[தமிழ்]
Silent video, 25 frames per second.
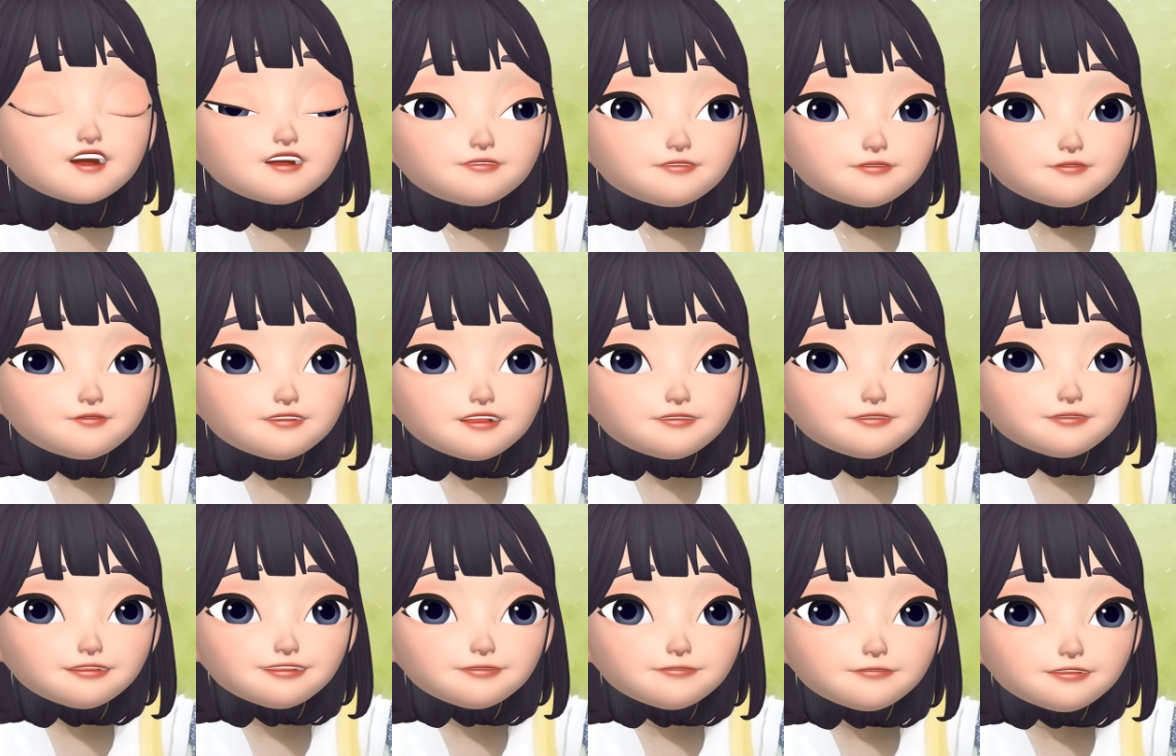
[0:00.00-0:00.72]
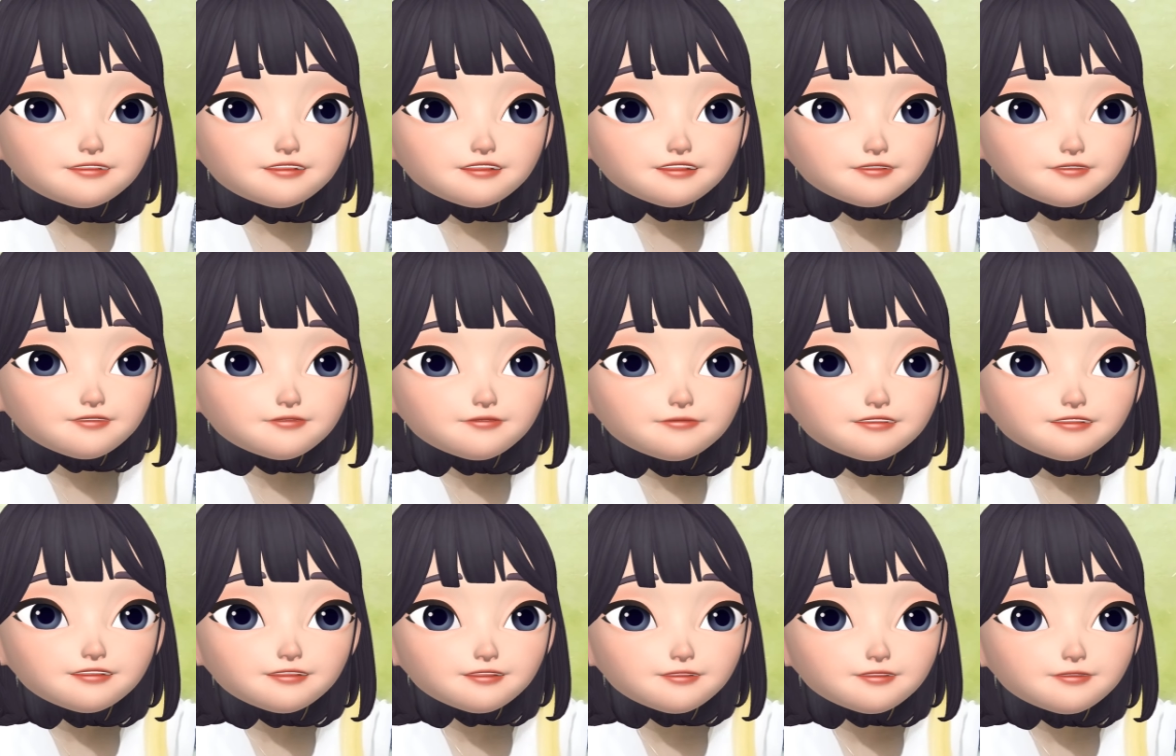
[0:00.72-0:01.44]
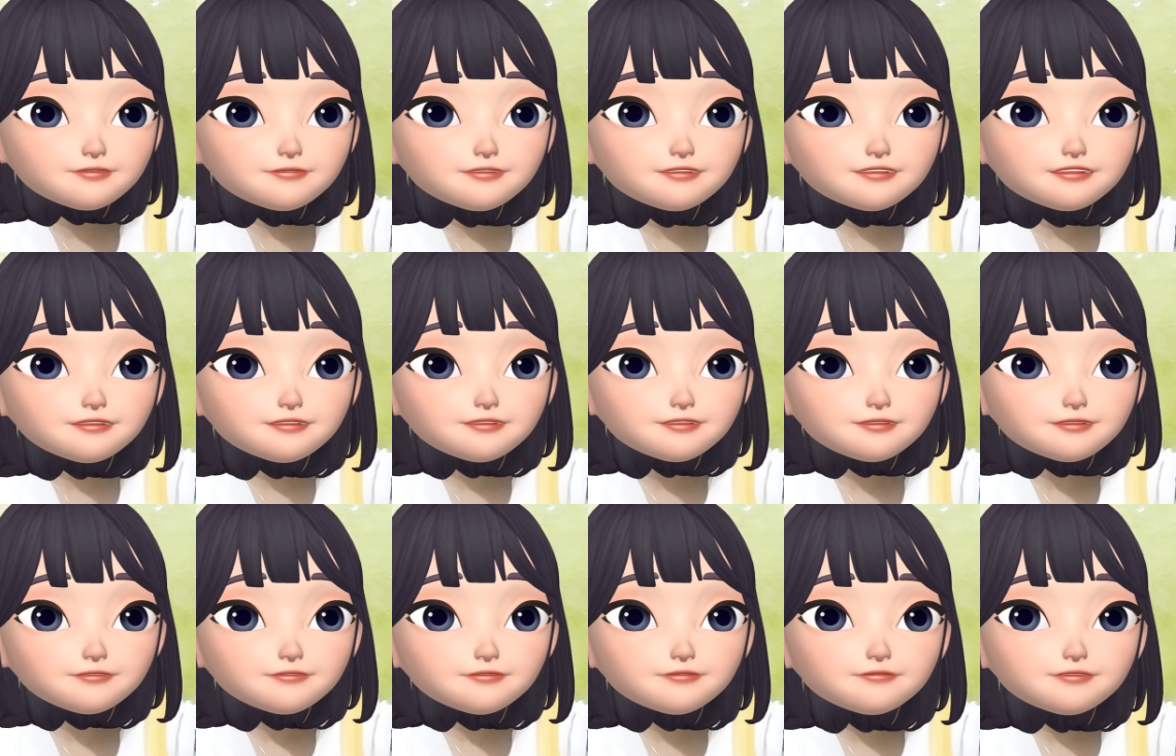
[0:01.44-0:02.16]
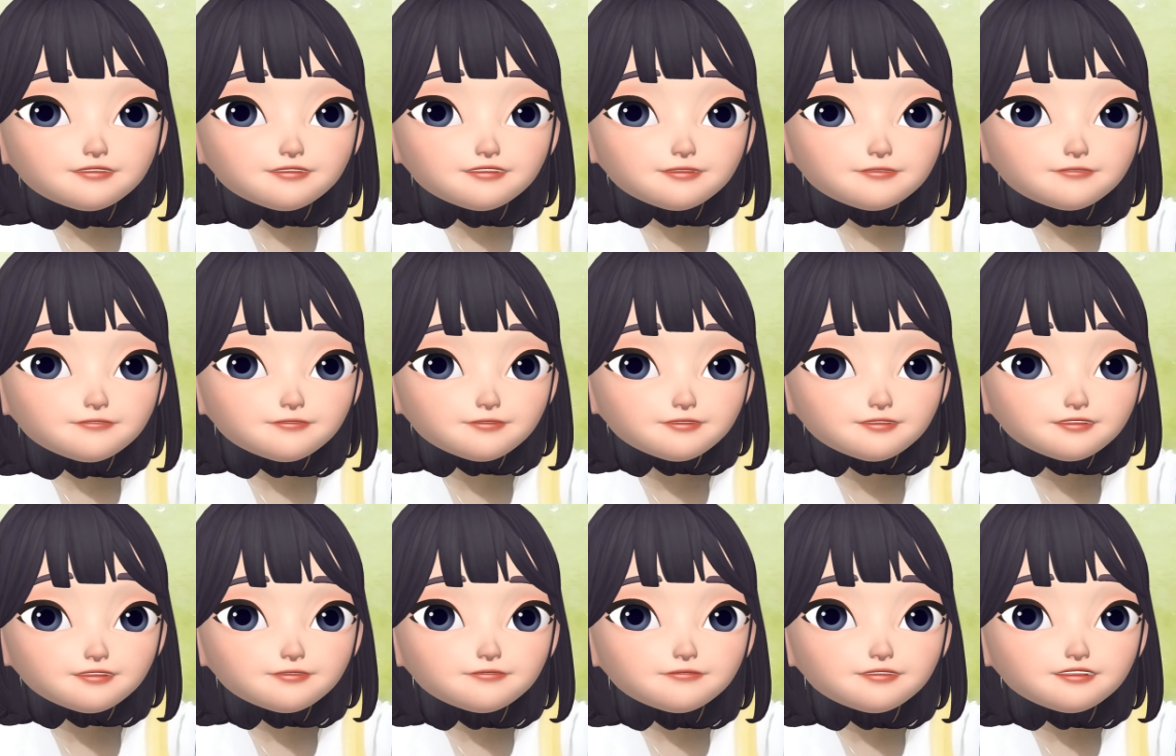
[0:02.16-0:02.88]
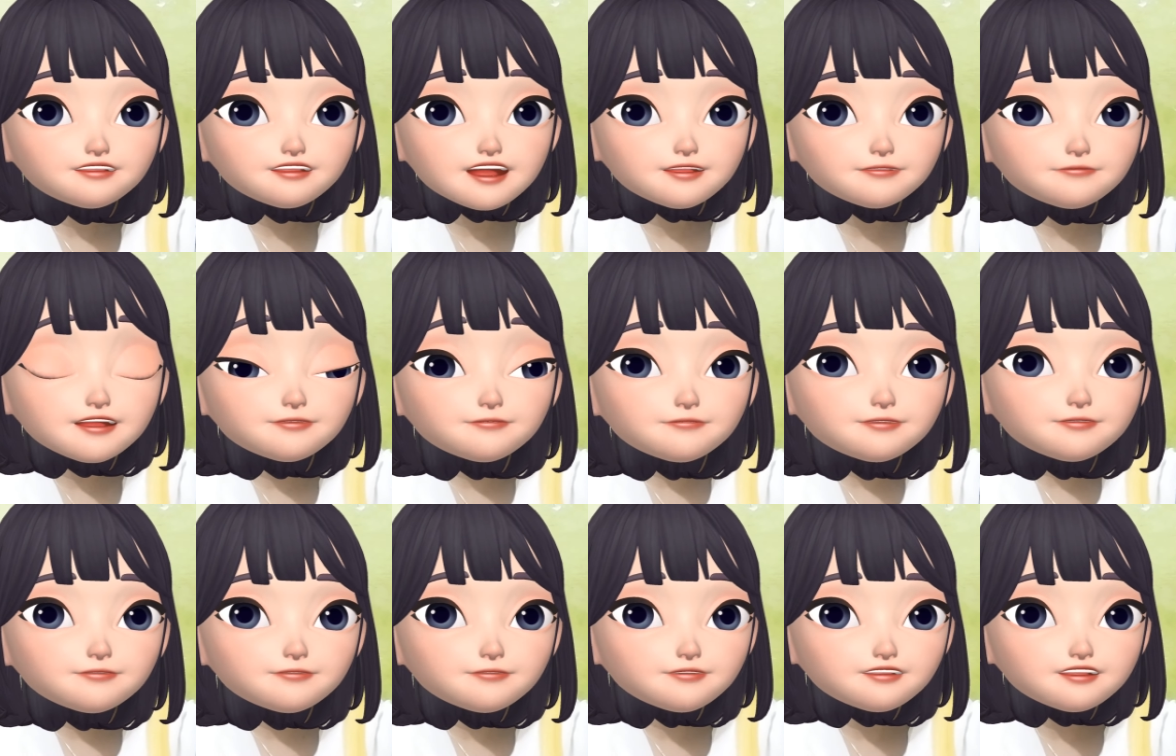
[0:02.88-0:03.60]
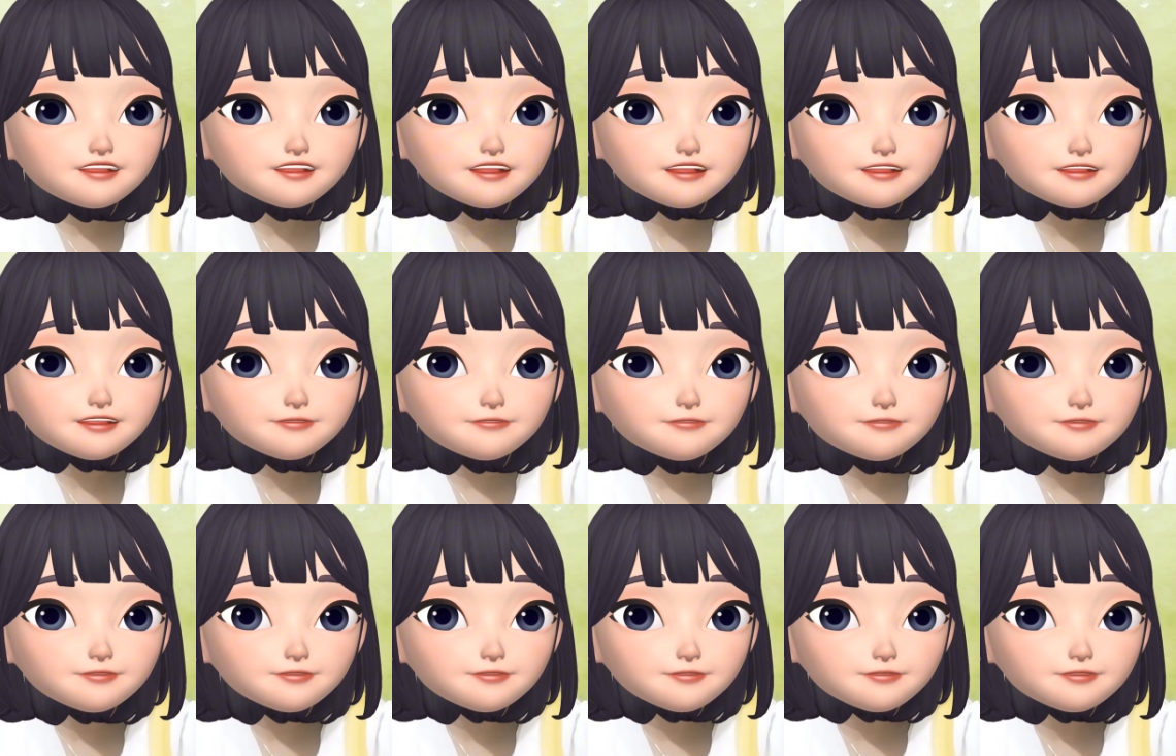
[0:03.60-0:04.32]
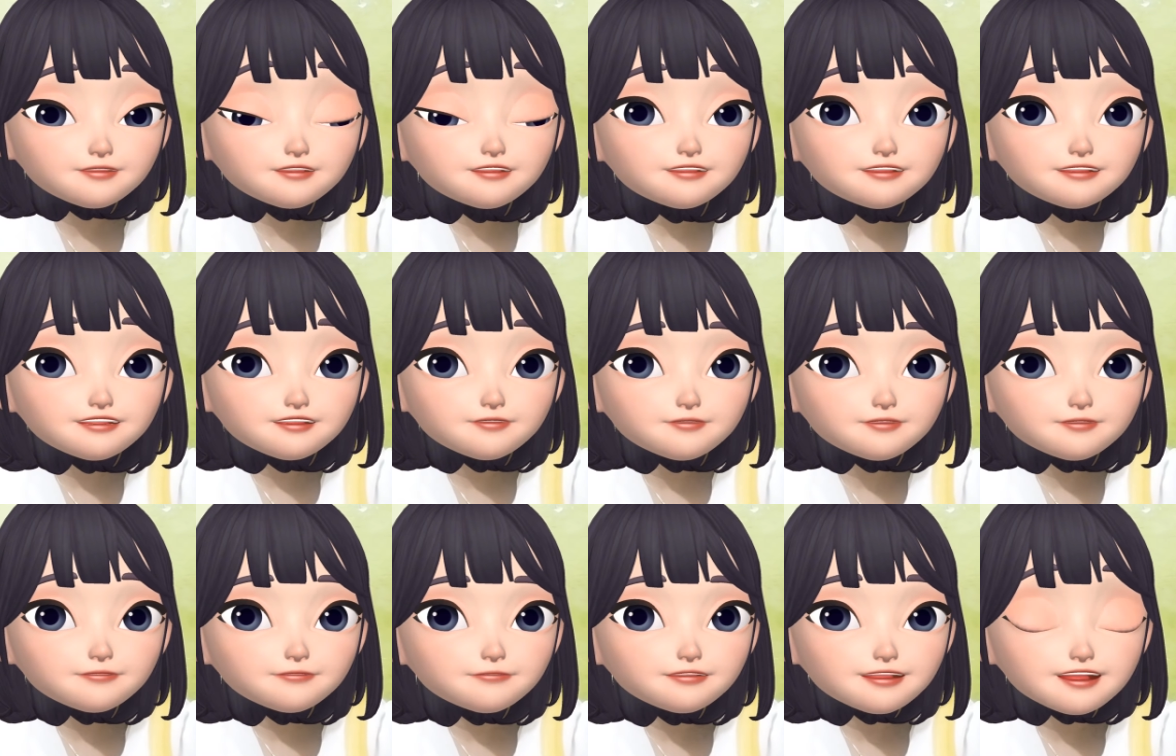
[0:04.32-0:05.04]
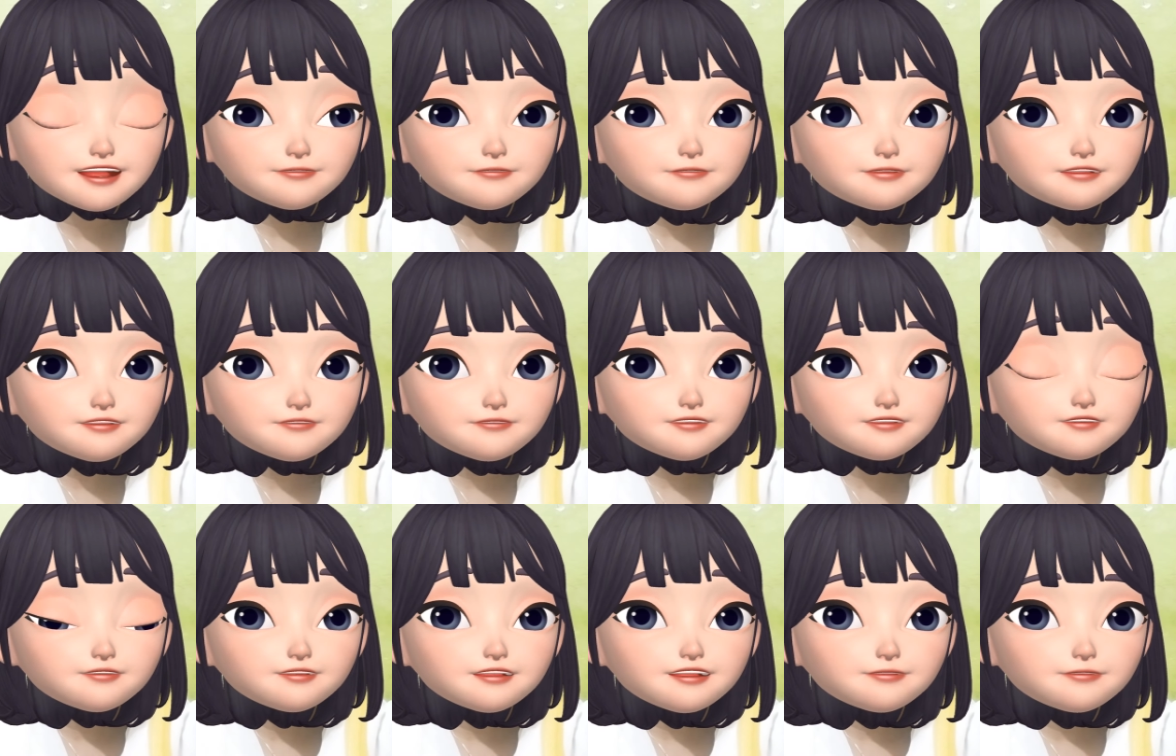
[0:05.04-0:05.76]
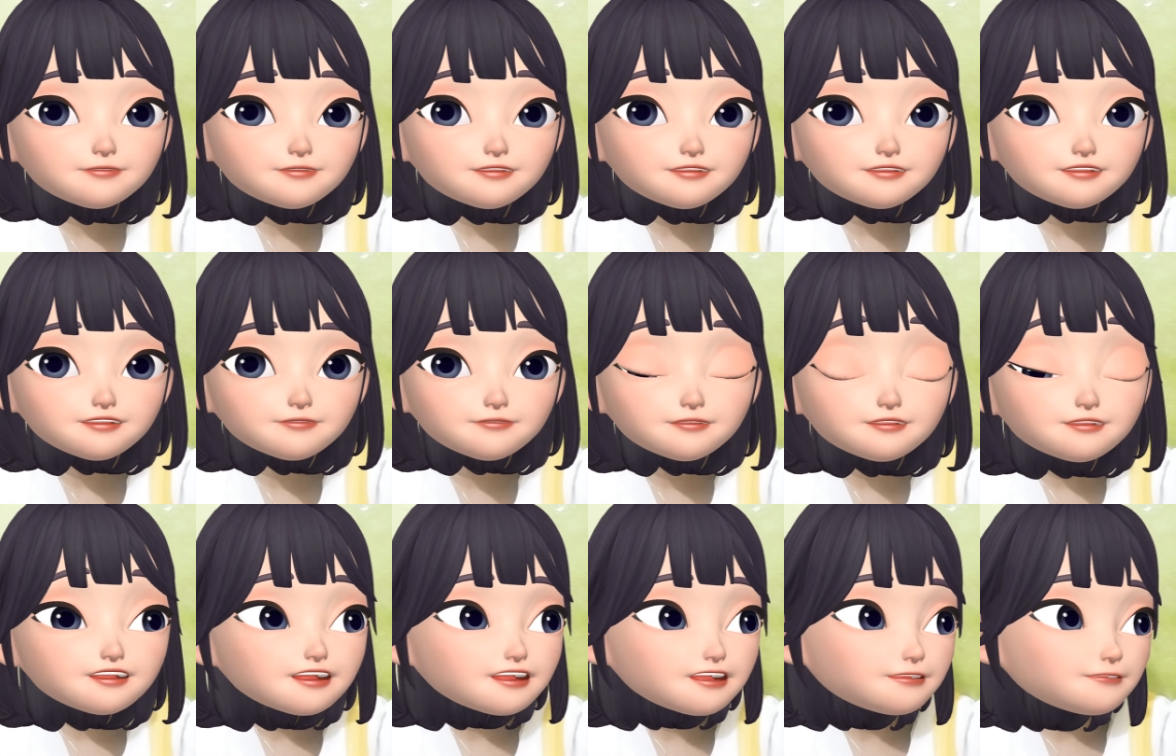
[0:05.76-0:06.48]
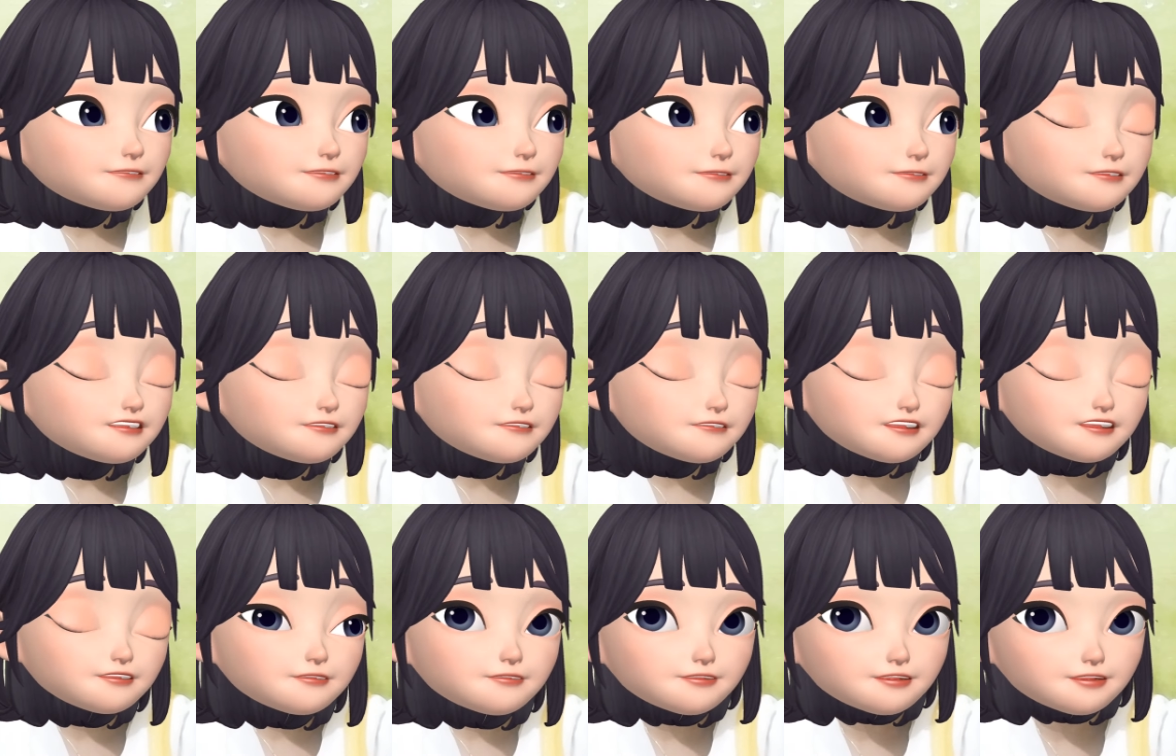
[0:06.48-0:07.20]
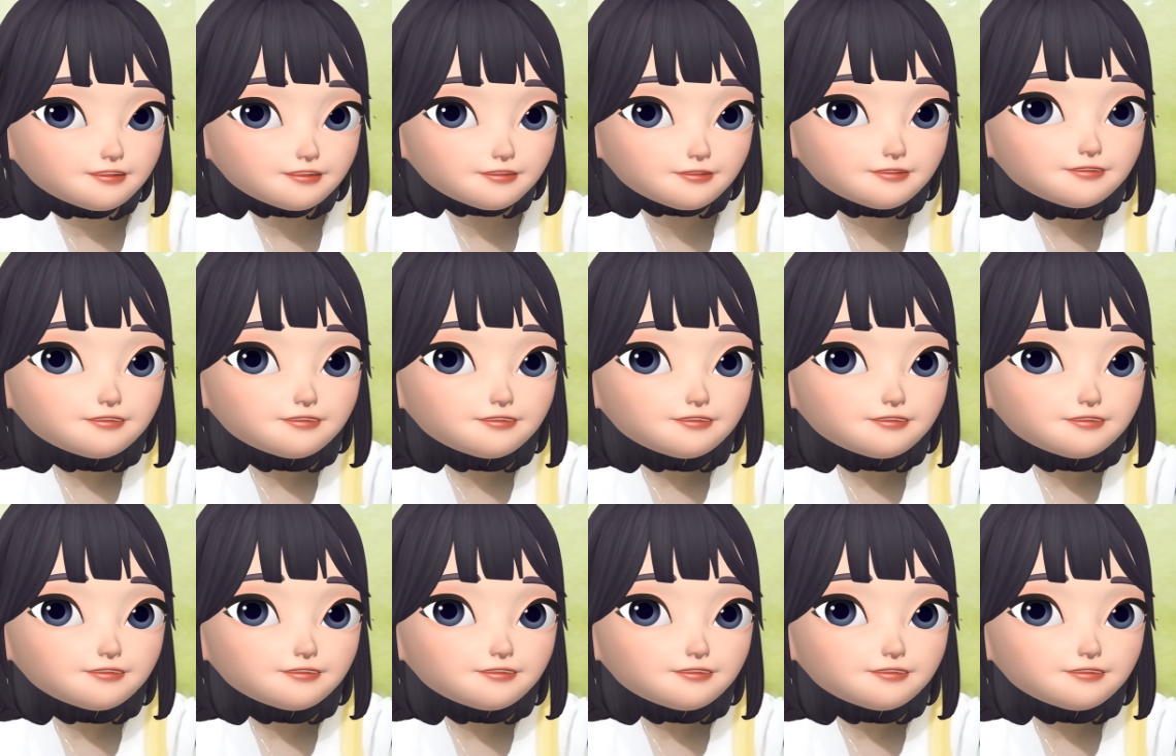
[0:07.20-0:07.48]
கூடிய சீக்கிரமே இந்த கோபி ஈஸ்வரி பாட்டி எந்த தப்பு பண்ணலாம்னு சொல்லிட்டு நிரூபிச்சு கமலாபாட்டி முஞ்சில கரிய பூசுன்னு சொல்லிட்டு நினைக்கிறோங்க மறக்காம இந்த வீடியோ லைக் பண்ணிட்டு நம்ம சேனலையும் சப்ஸ்கிரைப் பண்ணிக்கோங்க